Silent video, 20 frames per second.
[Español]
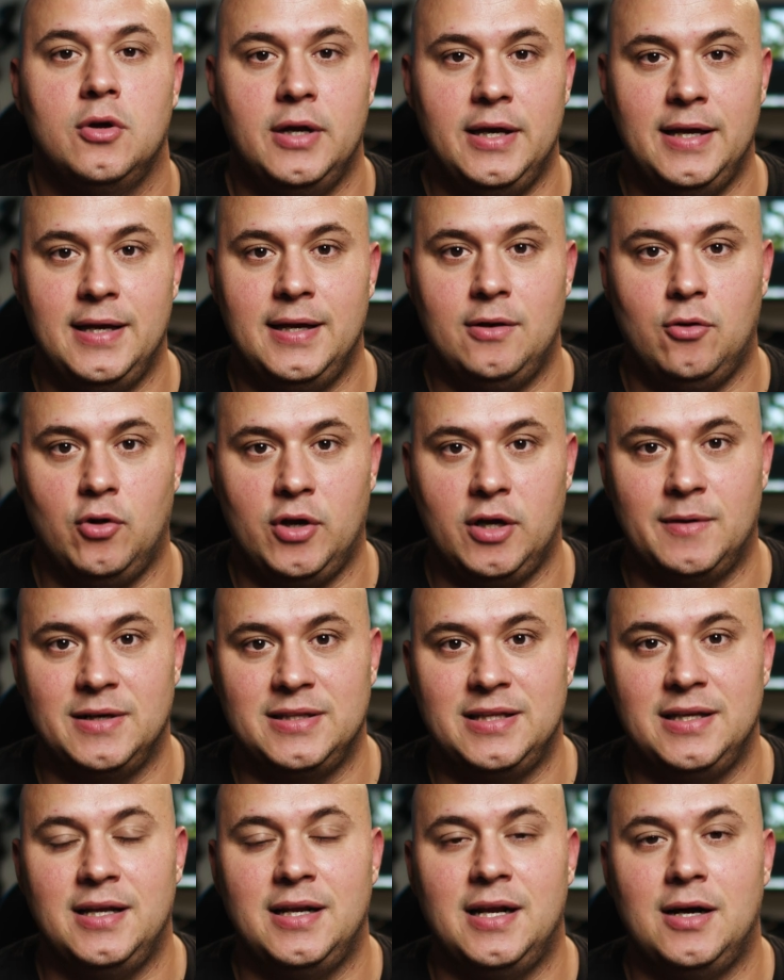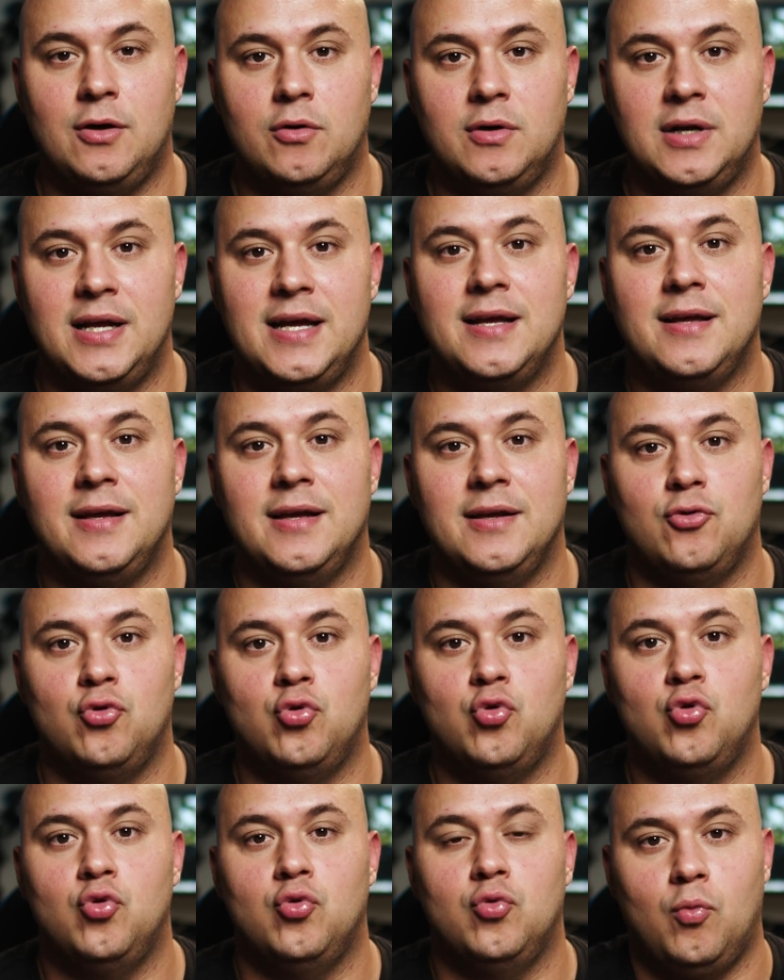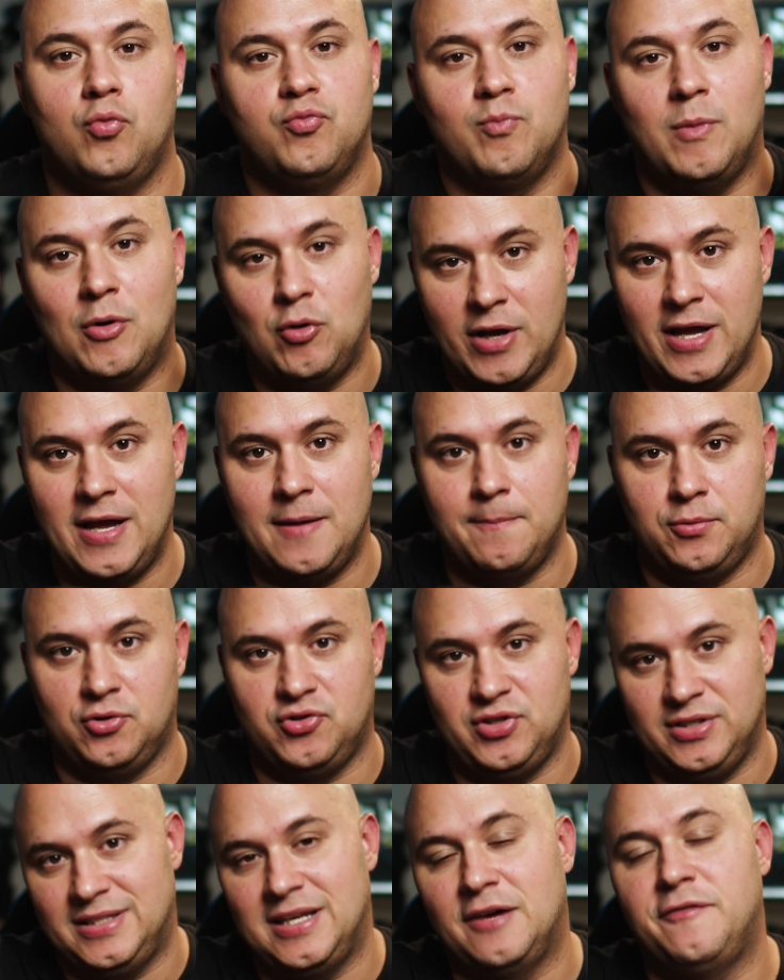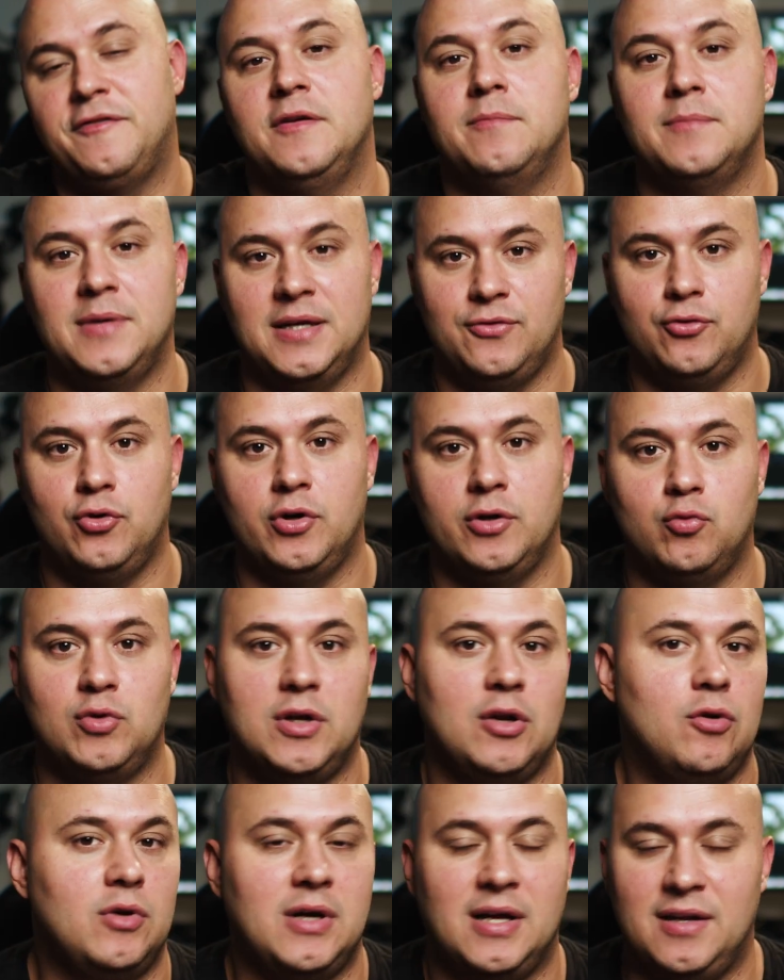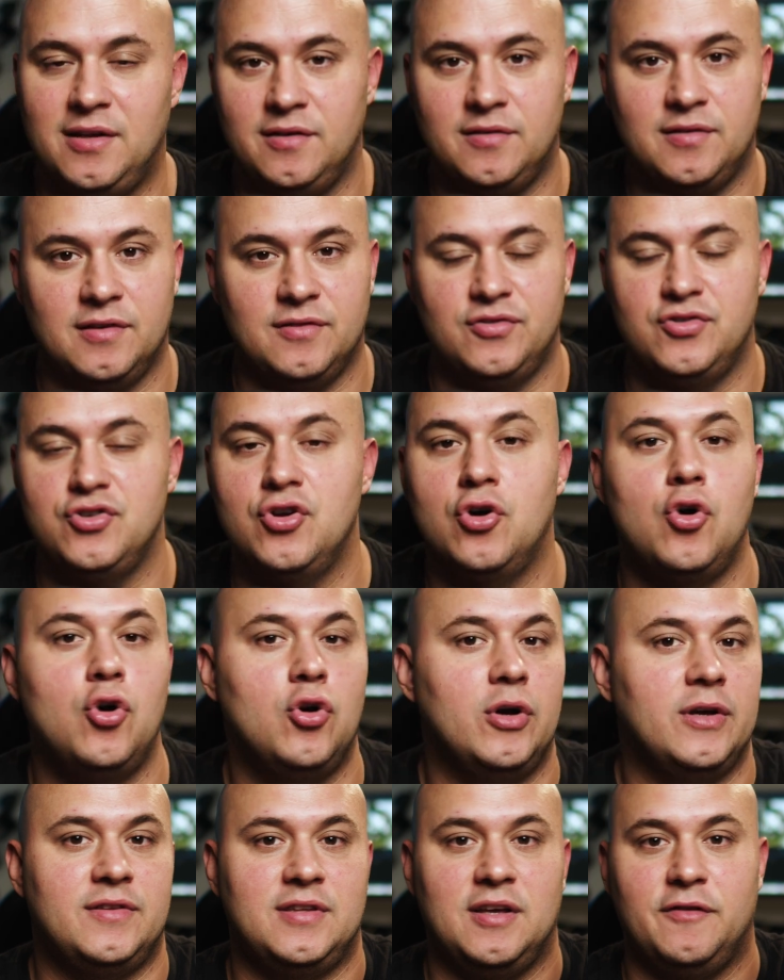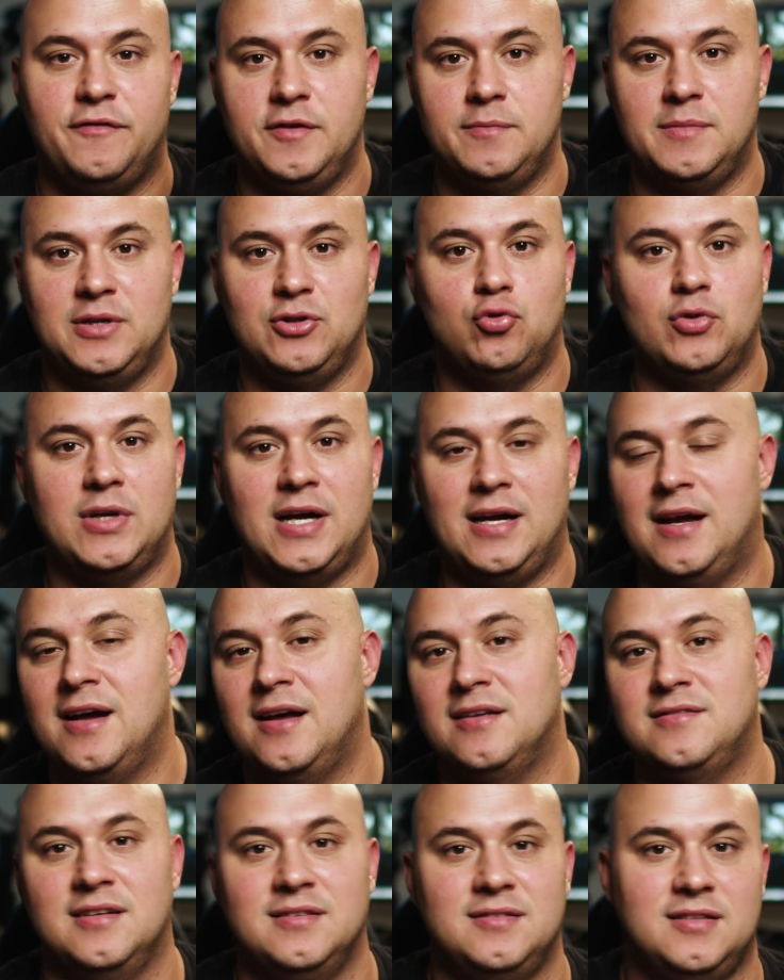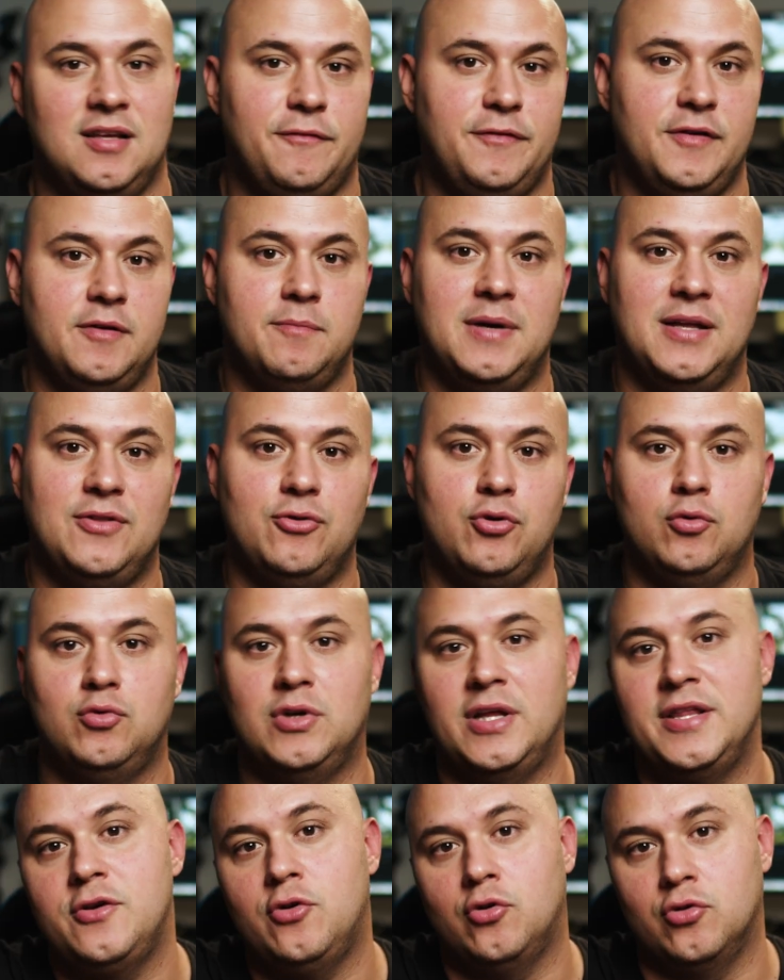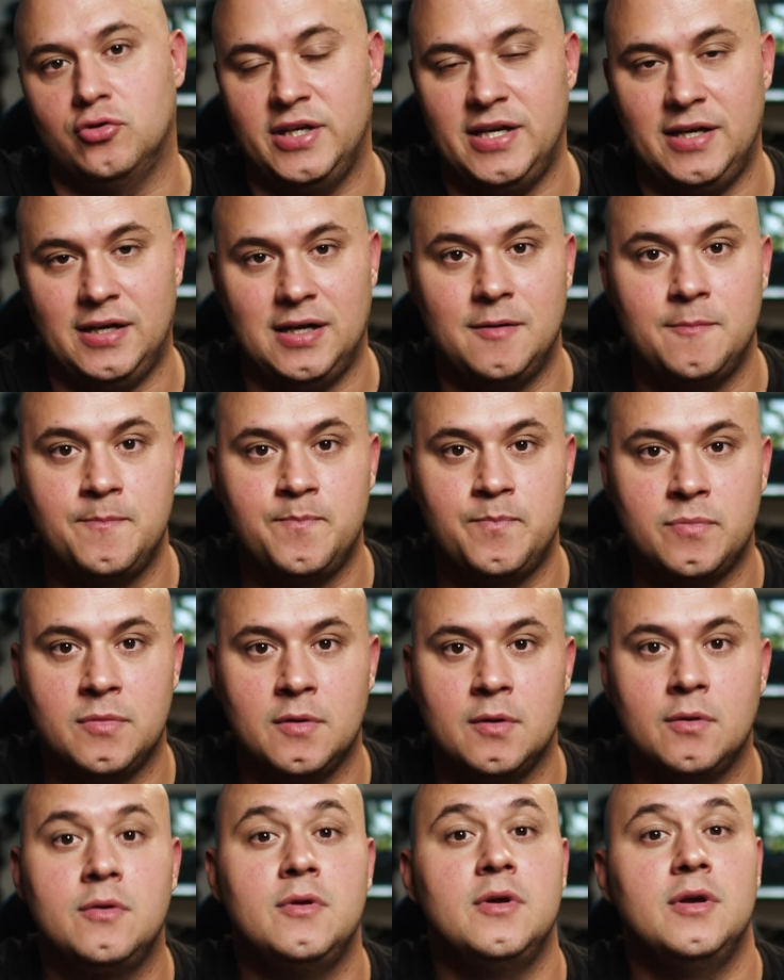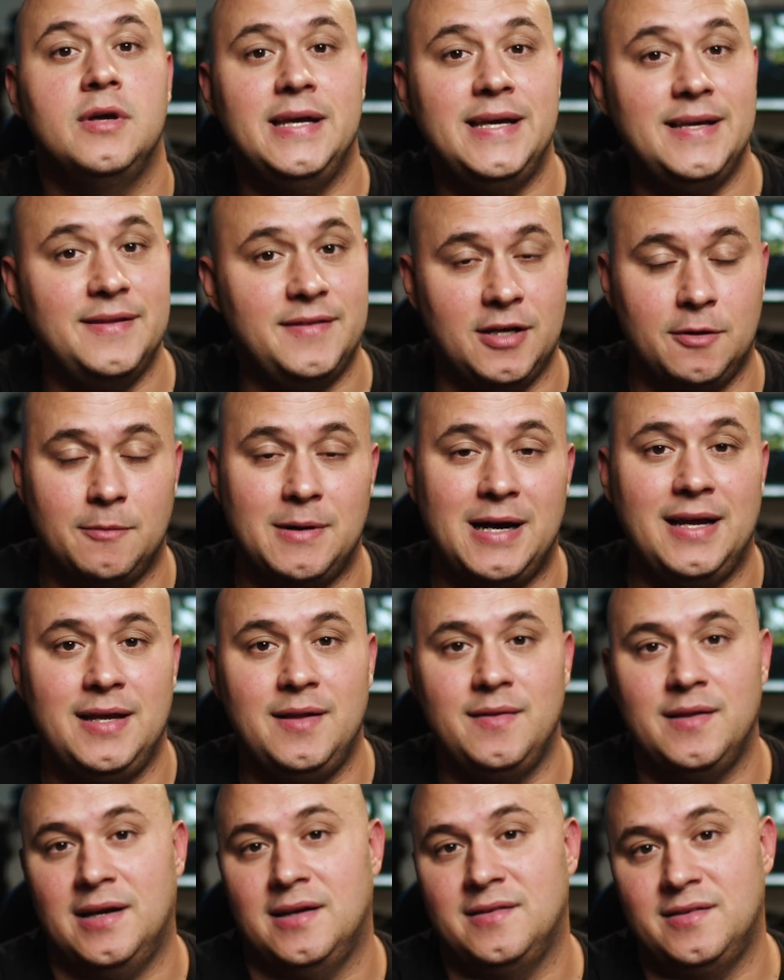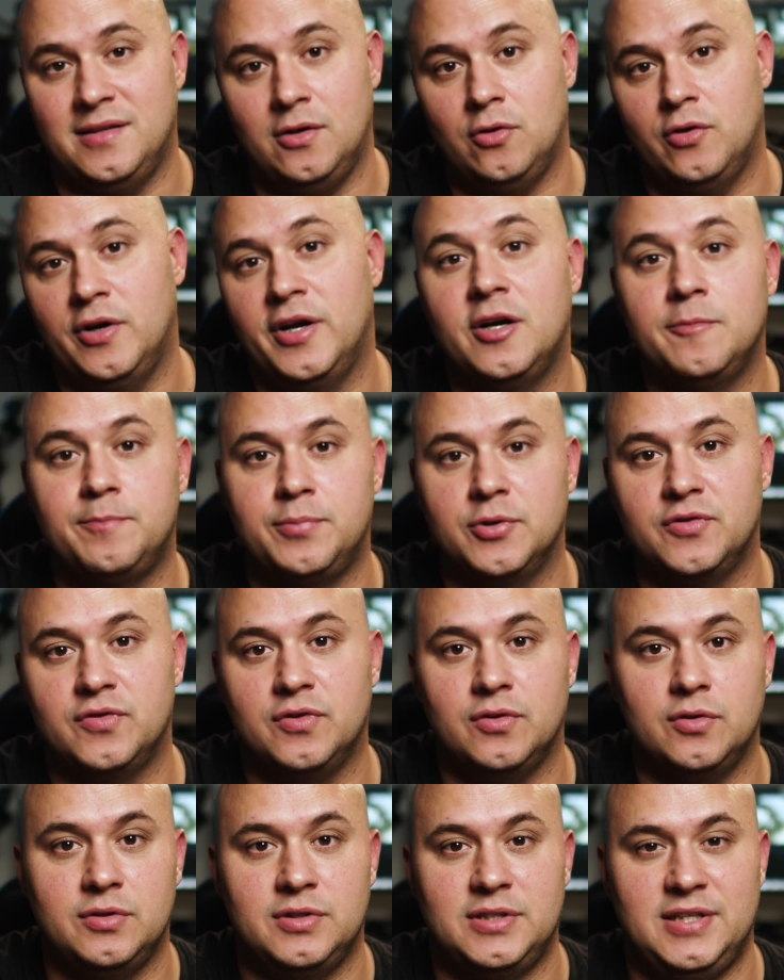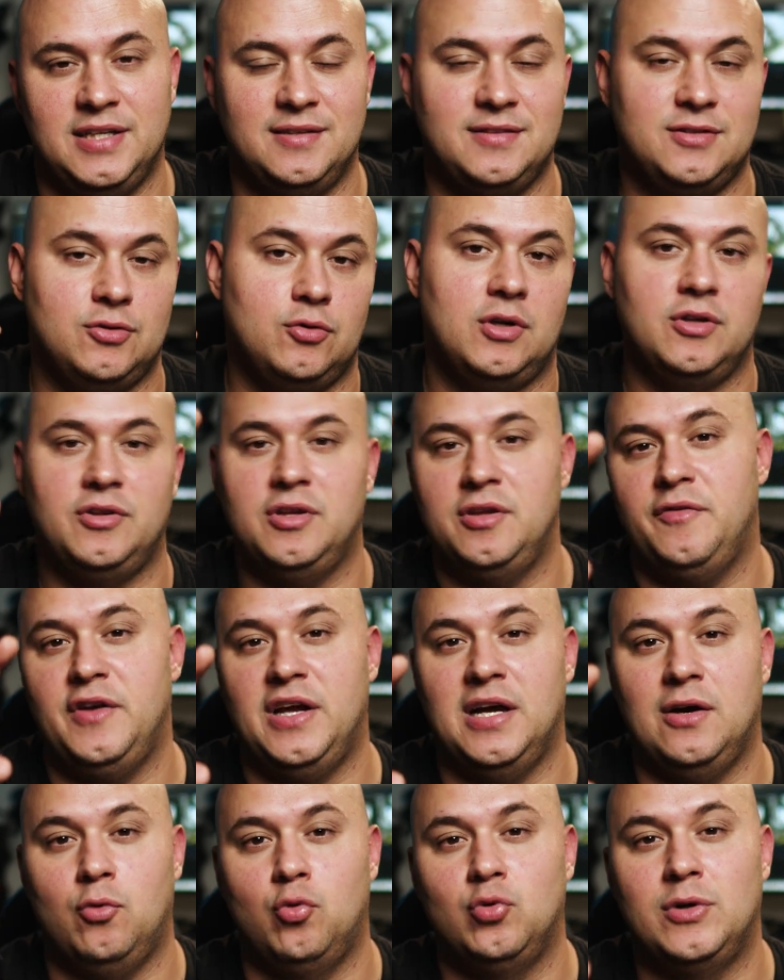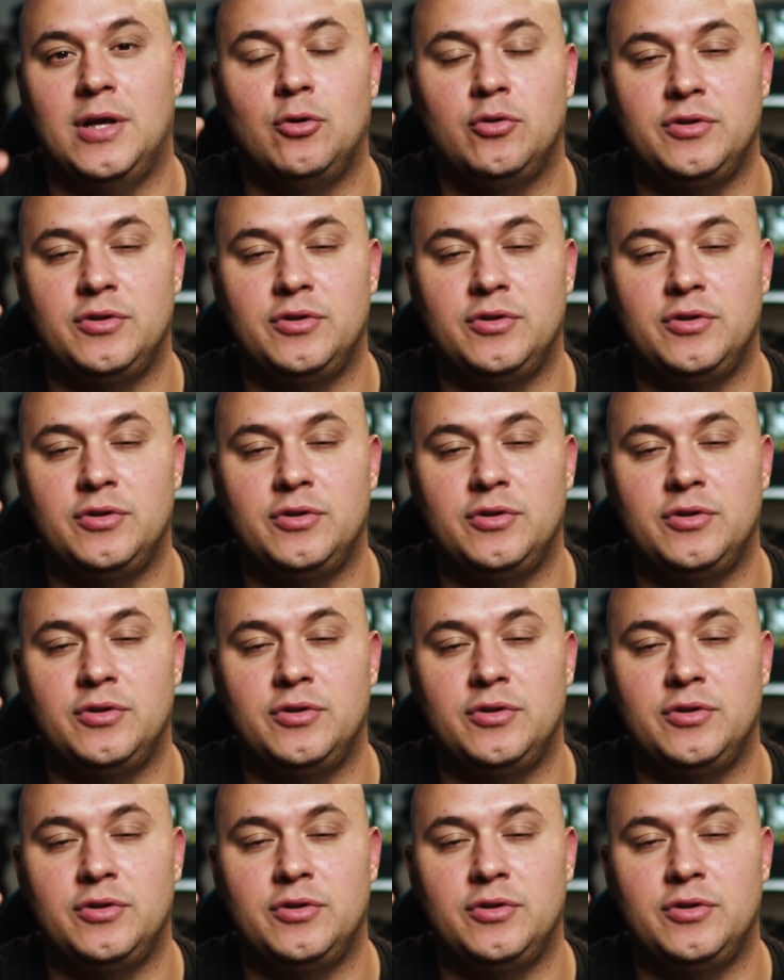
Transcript: eh, lo que va a tener ahora es que tú, por un ejemplo, si estás firmando en una localización, estás firmando en una casa, estás firmando en una discoteca y te va y dejaste los AirPods, te entró una, una